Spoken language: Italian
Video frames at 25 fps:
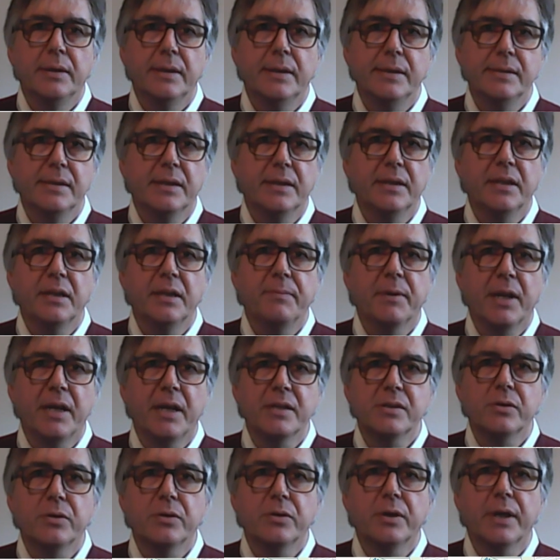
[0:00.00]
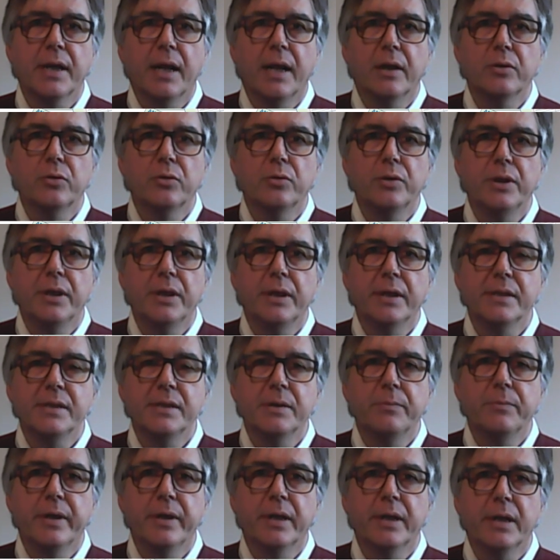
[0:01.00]
e sarete presto in grado di
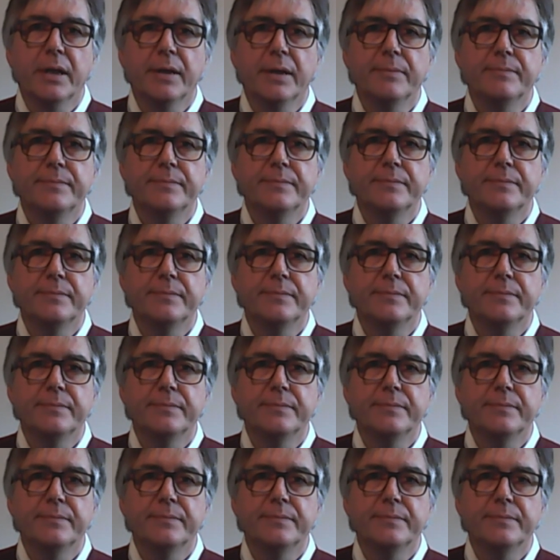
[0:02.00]
eseguirle.